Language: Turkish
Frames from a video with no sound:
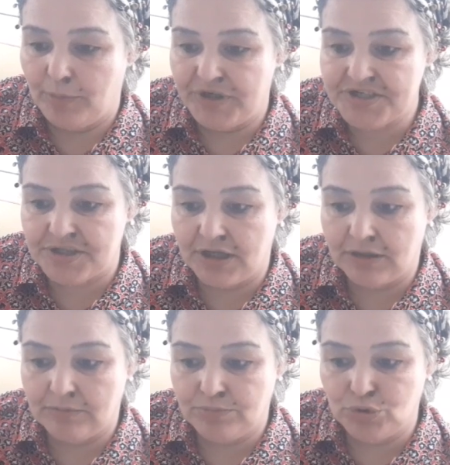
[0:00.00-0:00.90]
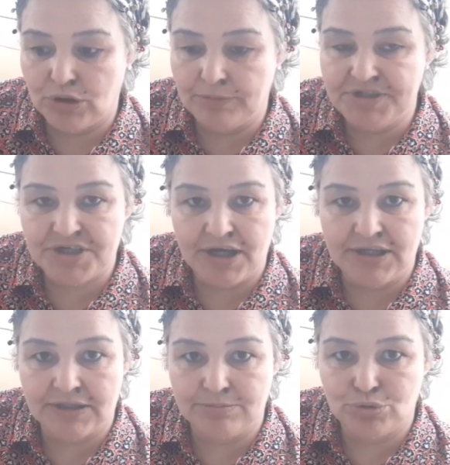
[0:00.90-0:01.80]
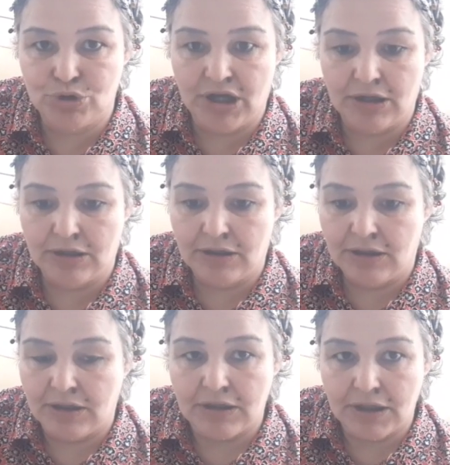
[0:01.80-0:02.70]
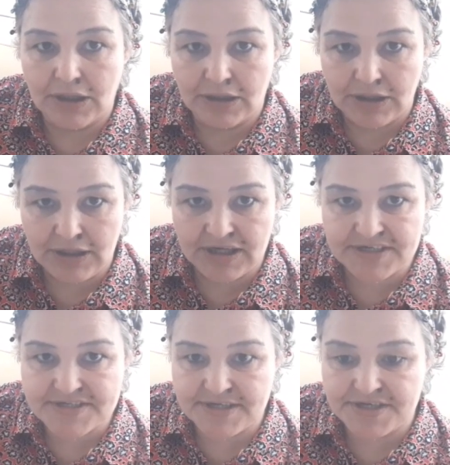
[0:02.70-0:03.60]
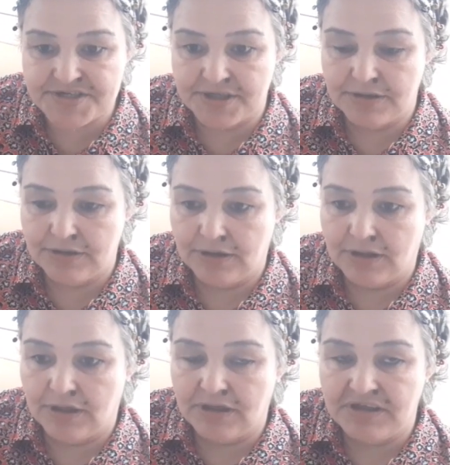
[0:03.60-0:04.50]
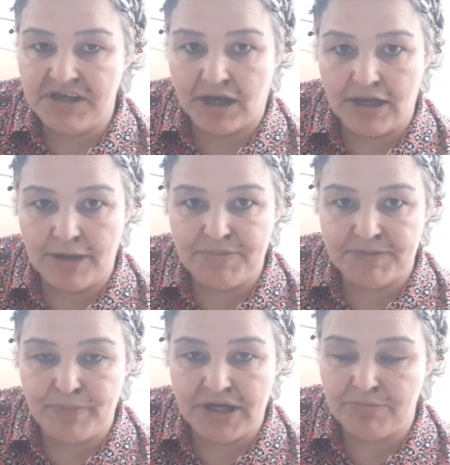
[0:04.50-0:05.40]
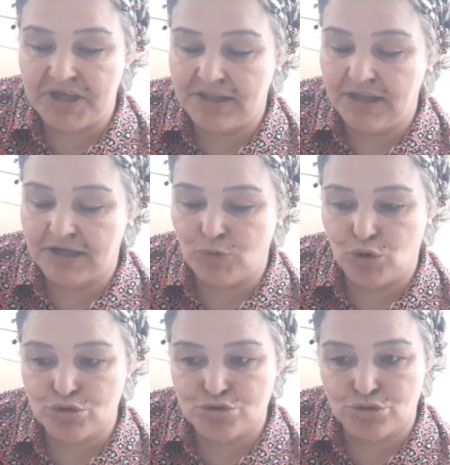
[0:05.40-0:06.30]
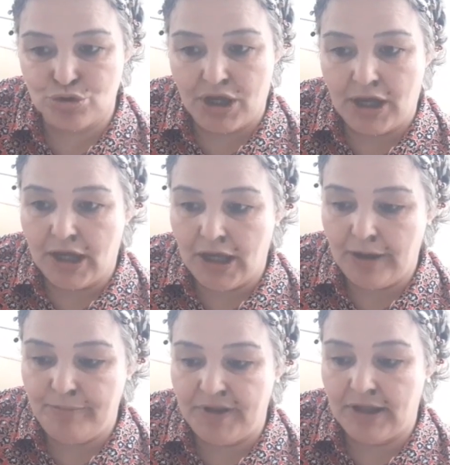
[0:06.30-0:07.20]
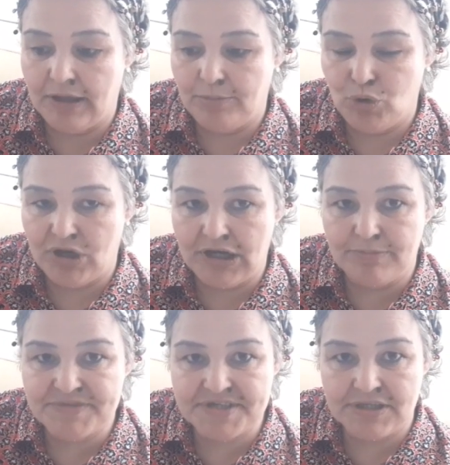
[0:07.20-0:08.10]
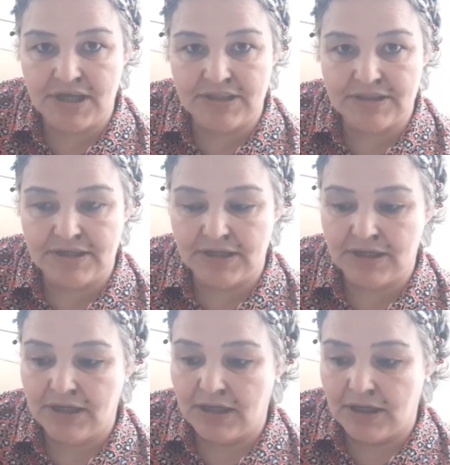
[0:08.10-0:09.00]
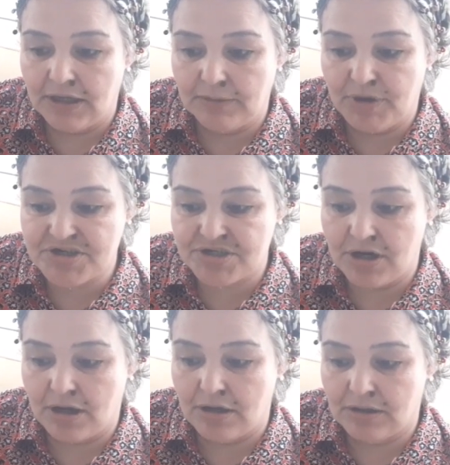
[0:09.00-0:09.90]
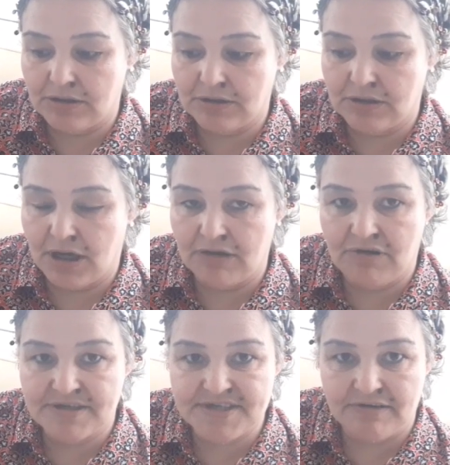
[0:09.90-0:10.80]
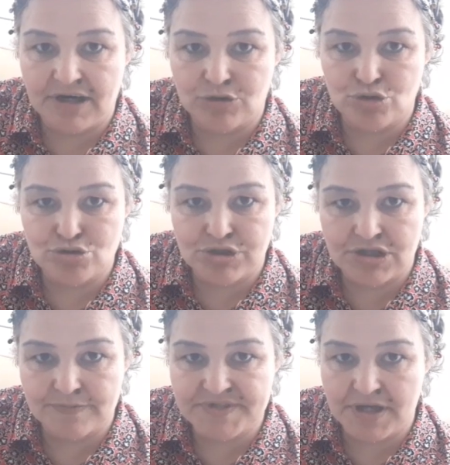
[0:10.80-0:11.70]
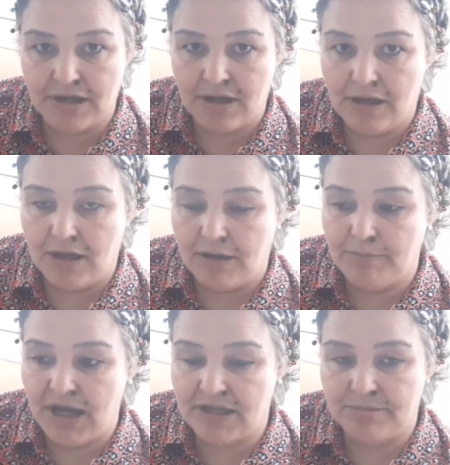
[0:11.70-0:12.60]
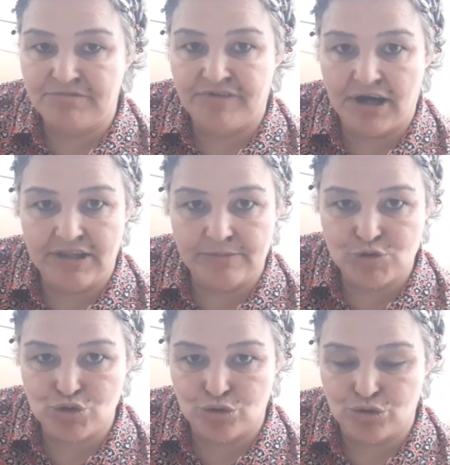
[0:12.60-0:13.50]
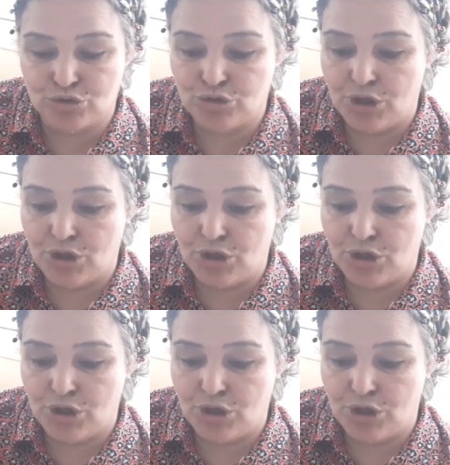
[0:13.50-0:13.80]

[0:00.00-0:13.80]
Ama işte bu da bir şeydir. Bu da e, ilerisi için yani hem benim kedilerime olsun hem de böyle elimizin yettiği başka e, hayvansever dostlarımıza belki bir faydamız olur